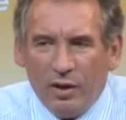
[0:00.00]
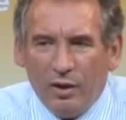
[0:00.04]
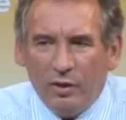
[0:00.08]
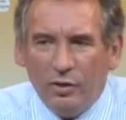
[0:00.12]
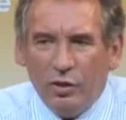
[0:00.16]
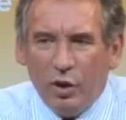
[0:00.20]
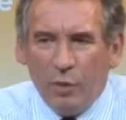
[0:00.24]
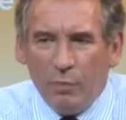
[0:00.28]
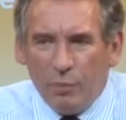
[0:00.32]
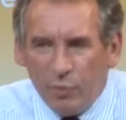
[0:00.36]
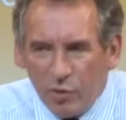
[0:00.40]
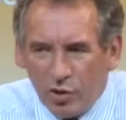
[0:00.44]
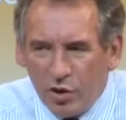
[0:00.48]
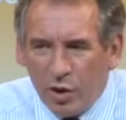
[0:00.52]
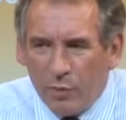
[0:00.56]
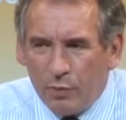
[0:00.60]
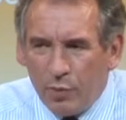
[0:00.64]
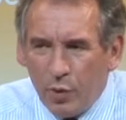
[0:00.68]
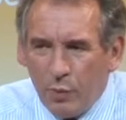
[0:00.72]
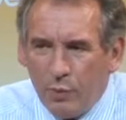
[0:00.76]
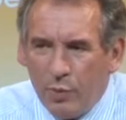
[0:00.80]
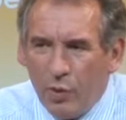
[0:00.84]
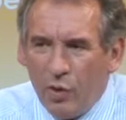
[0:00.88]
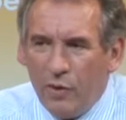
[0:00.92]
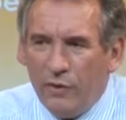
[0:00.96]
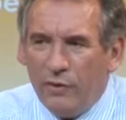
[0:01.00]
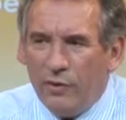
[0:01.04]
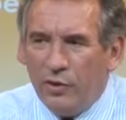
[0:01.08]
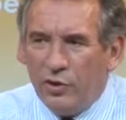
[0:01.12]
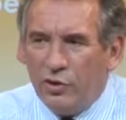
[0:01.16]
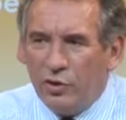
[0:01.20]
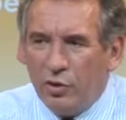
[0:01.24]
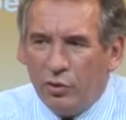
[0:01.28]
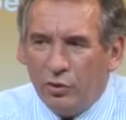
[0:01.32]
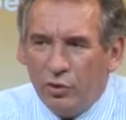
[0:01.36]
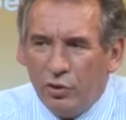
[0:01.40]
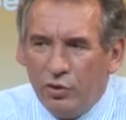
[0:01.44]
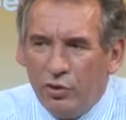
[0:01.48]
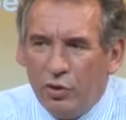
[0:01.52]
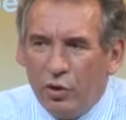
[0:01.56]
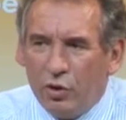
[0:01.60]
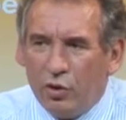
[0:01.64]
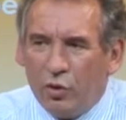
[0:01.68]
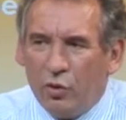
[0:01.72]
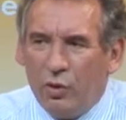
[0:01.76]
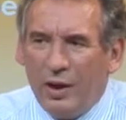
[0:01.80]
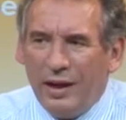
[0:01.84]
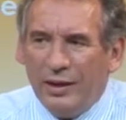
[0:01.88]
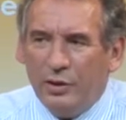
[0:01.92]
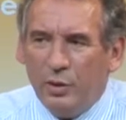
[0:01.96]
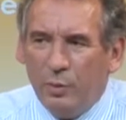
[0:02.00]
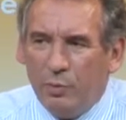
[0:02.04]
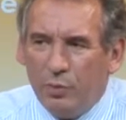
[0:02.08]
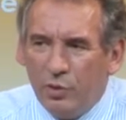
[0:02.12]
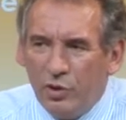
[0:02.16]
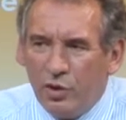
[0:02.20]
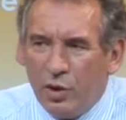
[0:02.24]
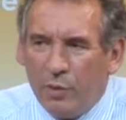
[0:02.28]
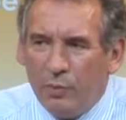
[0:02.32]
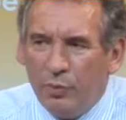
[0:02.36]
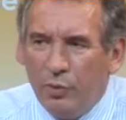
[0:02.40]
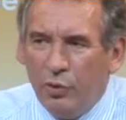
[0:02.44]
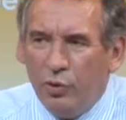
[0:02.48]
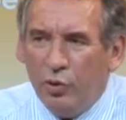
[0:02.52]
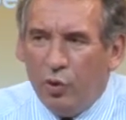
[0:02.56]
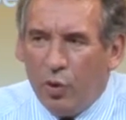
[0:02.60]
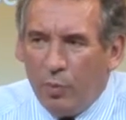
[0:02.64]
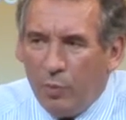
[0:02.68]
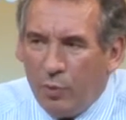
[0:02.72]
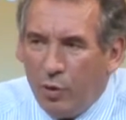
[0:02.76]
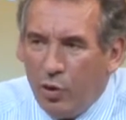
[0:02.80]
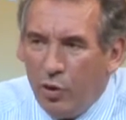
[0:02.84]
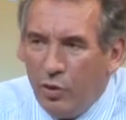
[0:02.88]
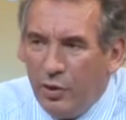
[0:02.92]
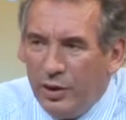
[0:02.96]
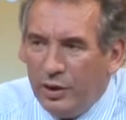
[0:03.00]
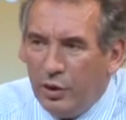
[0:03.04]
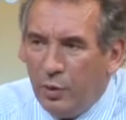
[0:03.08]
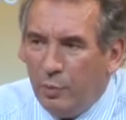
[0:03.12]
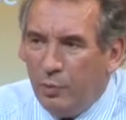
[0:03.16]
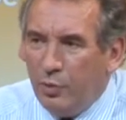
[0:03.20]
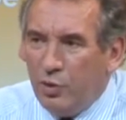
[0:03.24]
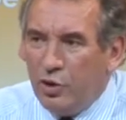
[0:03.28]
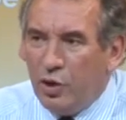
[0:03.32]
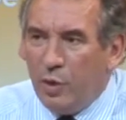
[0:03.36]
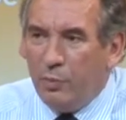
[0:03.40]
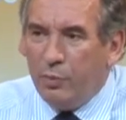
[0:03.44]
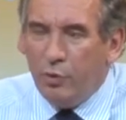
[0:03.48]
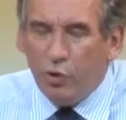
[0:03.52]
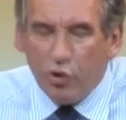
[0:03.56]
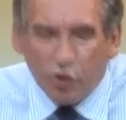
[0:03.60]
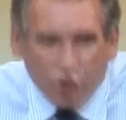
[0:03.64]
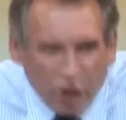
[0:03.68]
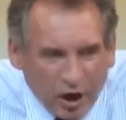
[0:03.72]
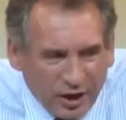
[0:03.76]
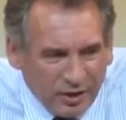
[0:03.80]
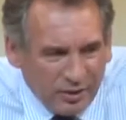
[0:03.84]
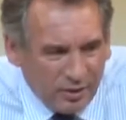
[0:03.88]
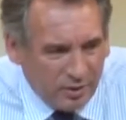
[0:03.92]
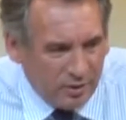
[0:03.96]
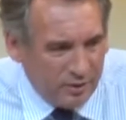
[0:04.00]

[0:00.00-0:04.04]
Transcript: de plus en plus pauvres, sont de surcroît de plus en plus nombreux et de plus en plus jeunes,